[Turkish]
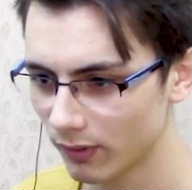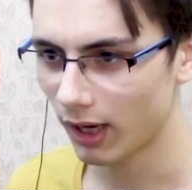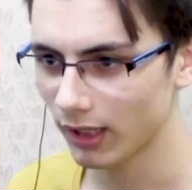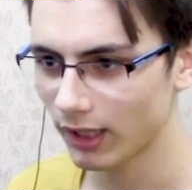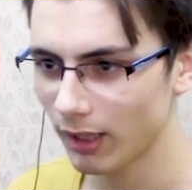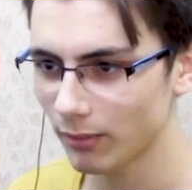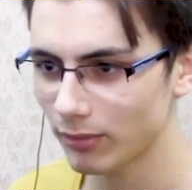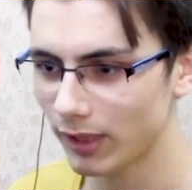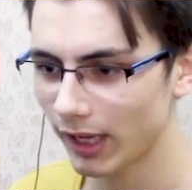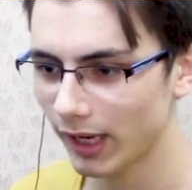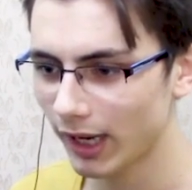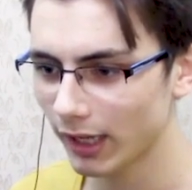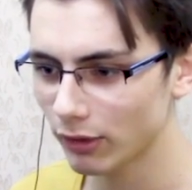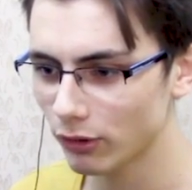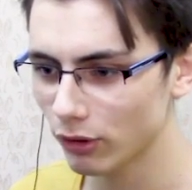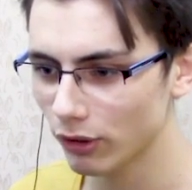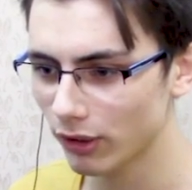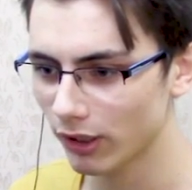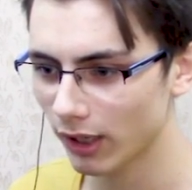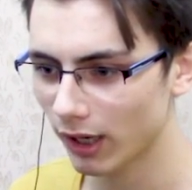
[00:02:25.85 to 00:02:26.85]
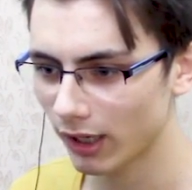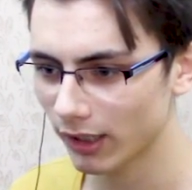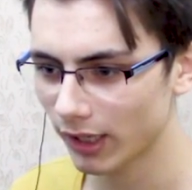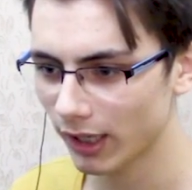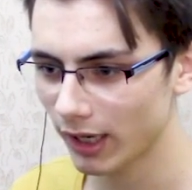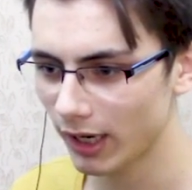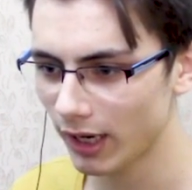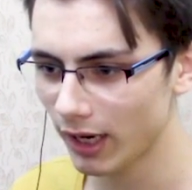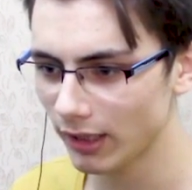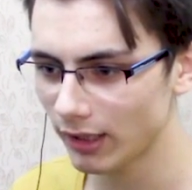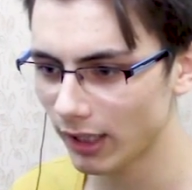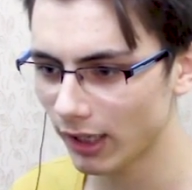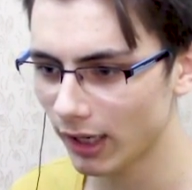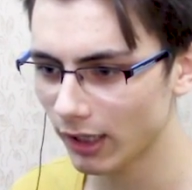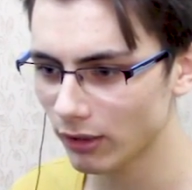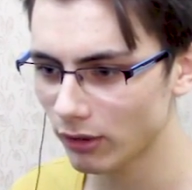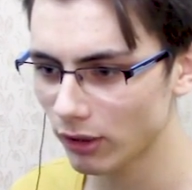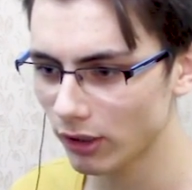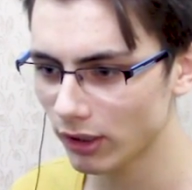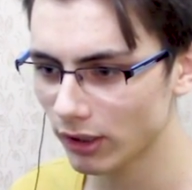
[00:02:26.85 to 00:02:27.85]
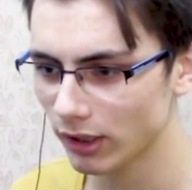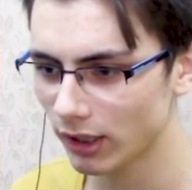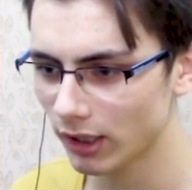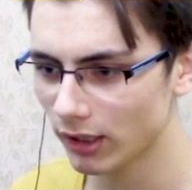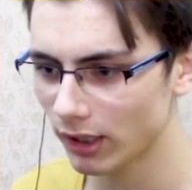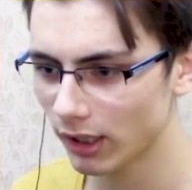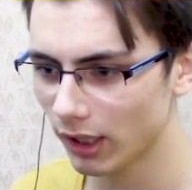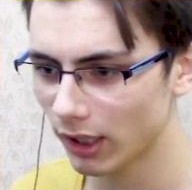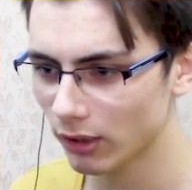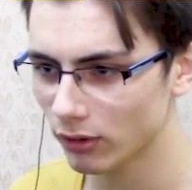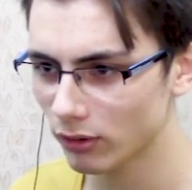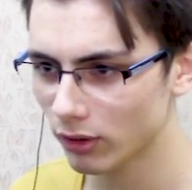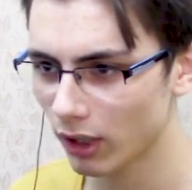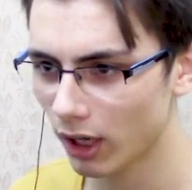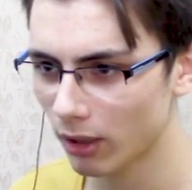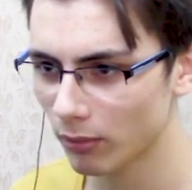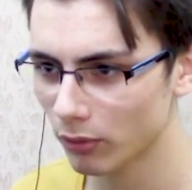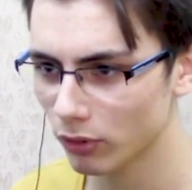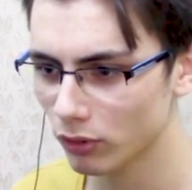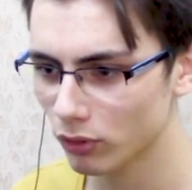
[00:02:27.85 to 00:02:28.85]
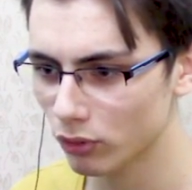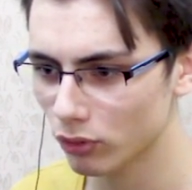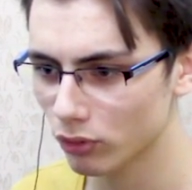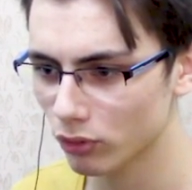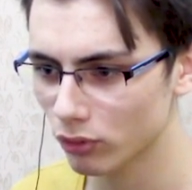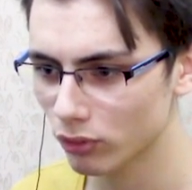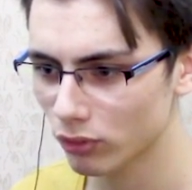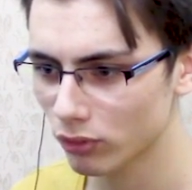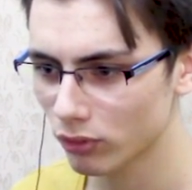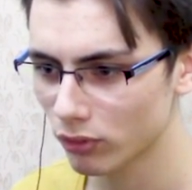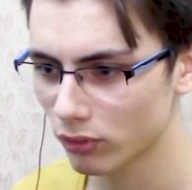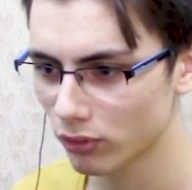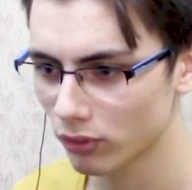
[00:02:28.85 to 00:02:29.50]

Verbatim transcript: Adam tek atıyor ya. Gelene tek atıyor, gidene tek atıyor amık çocuğu.